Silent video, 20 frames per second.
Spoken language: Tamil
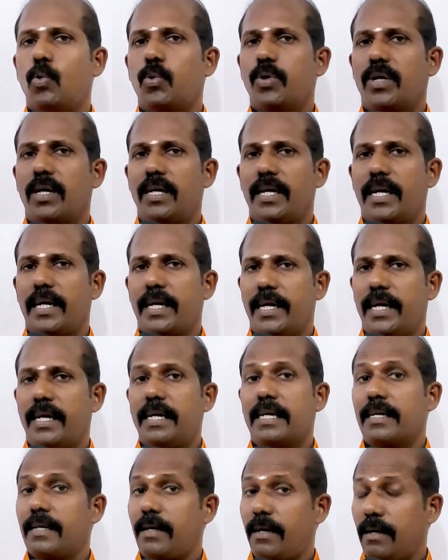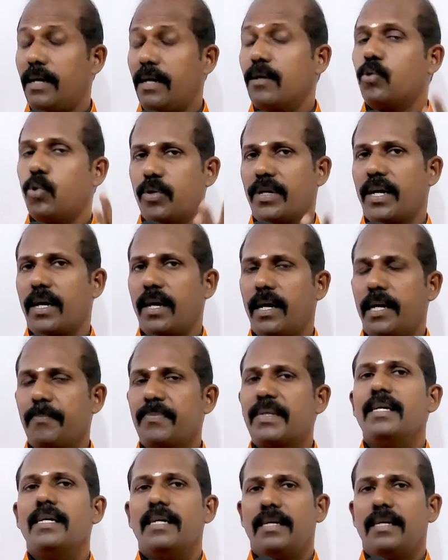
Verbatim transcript: உடல் எடையை நீங்கள் நல்லா கூட்டிக்கலாம்